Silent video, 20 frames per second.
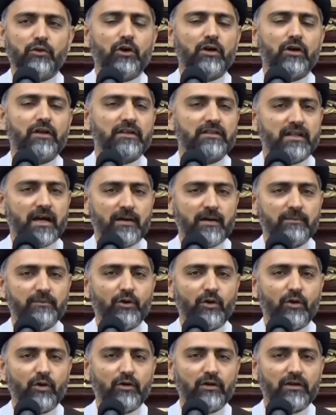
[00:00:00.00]
कोई और
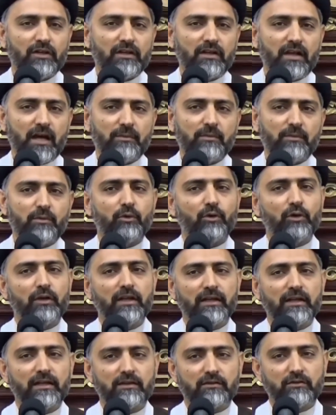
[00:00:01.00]
किताब दुआओं की आप
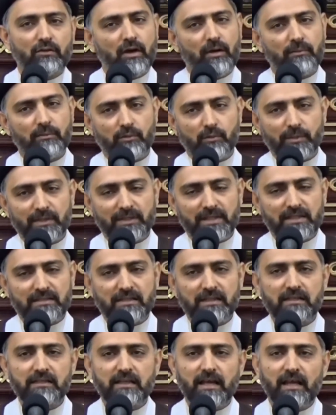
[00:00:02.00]
खोलेंगे तो आपको पता
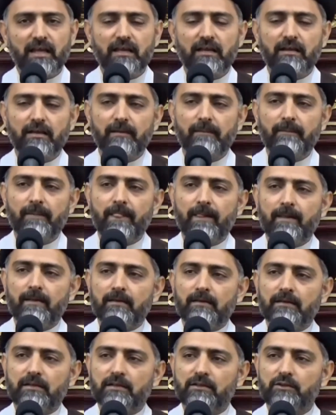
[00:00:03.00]
चल जाएगा
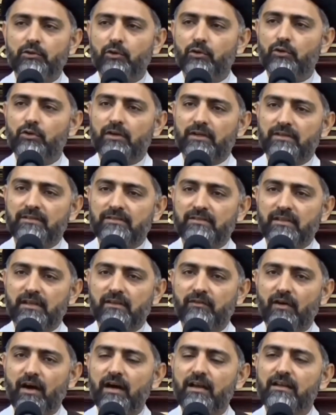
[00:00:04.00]
कि दो
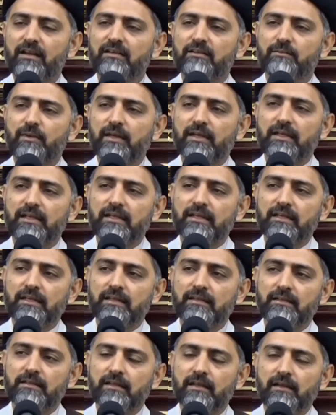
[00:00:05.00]
इस्तफ़ार हैं इस महीने
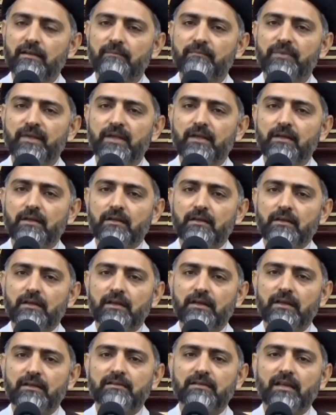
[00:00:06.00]
के अंदर
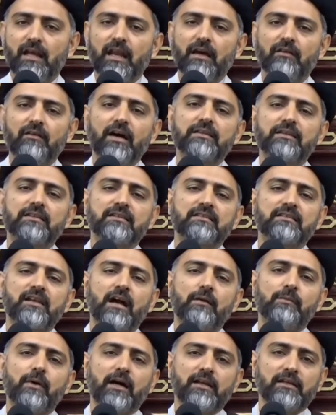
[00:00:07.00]
एक सलावात
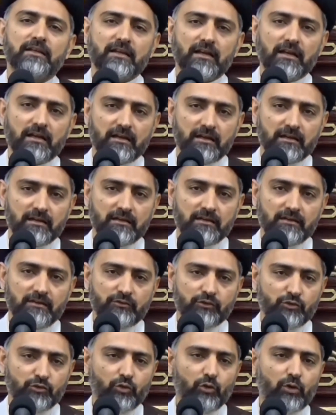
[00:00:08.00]
शाबानिया है
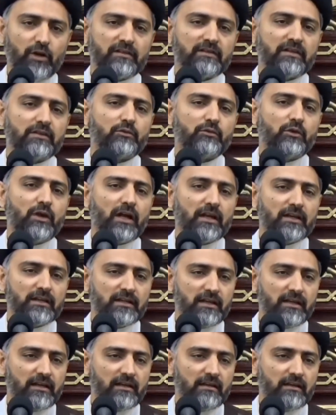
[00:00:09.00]
जो थोड़ा सा
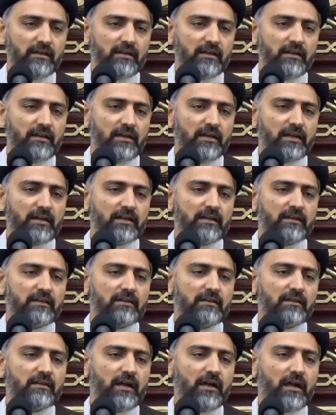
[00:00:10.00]
तुलानी है
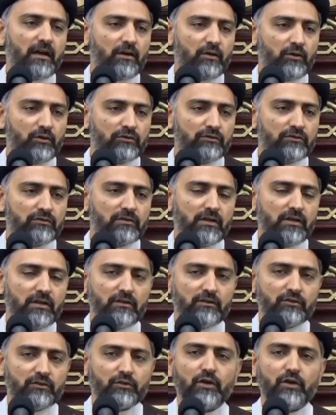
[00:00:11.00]
लेकिन हर रोज़
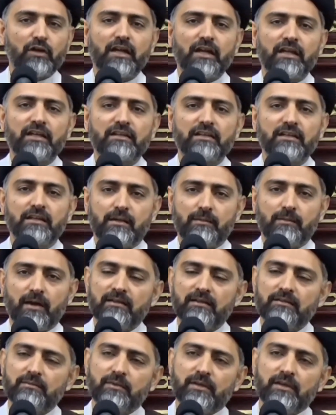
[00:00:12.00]
जहरैन की
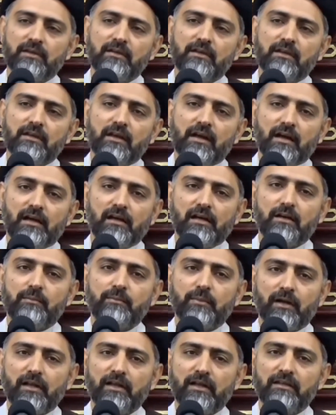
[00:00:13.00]
नमाज में
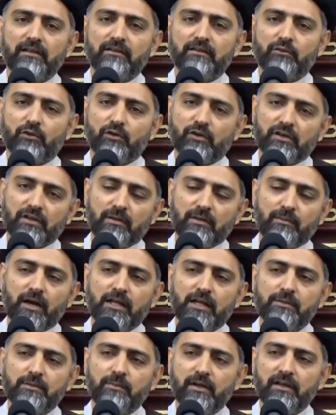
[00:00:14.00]
अगर पढ़ें या जोहर के
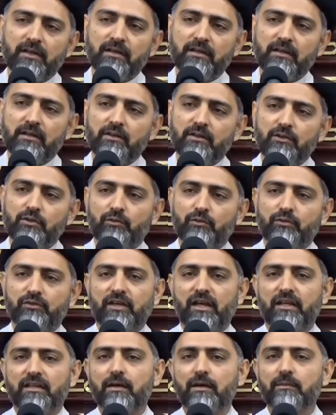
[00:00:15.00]
बाद पढ़ें
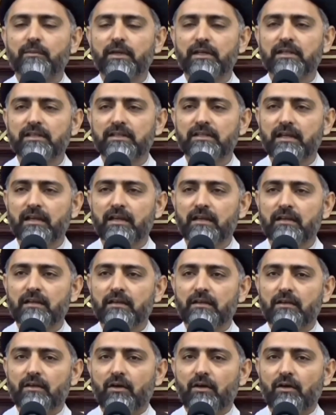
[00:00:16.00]
तो वो ज़्यादा बेहतर
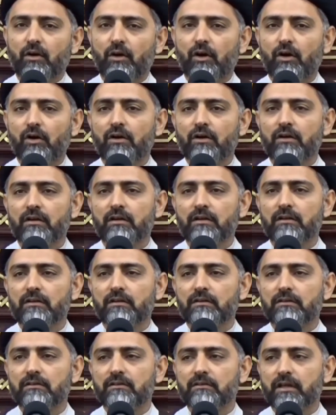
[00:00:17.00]
है और
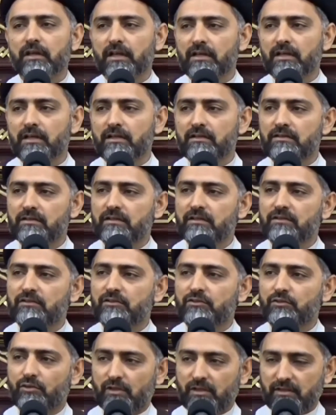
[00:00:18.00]
एक
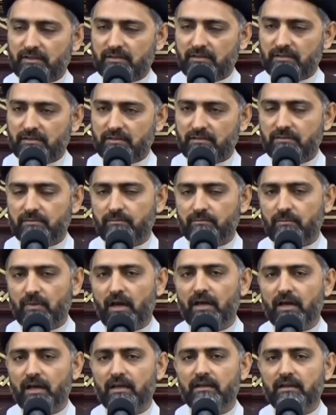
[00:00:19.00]
चीज़ जो इस
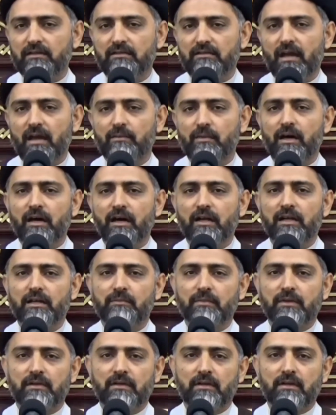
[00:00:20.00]
माह
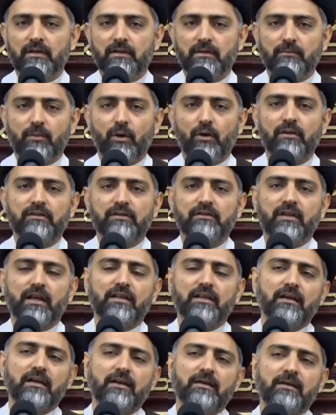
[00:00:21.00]
शाबान में बहुत
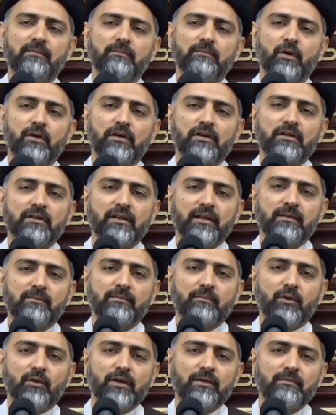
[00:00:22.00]
ज़्यादा
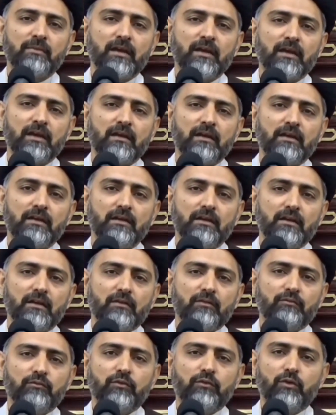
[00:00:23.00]
इम्पोर्टेंट है मुहिम है
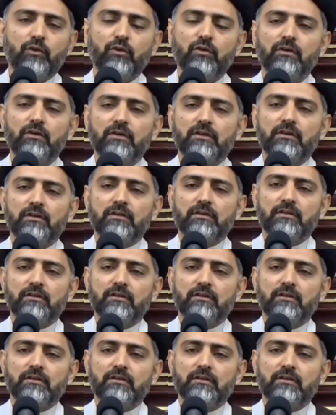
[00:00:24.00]
वो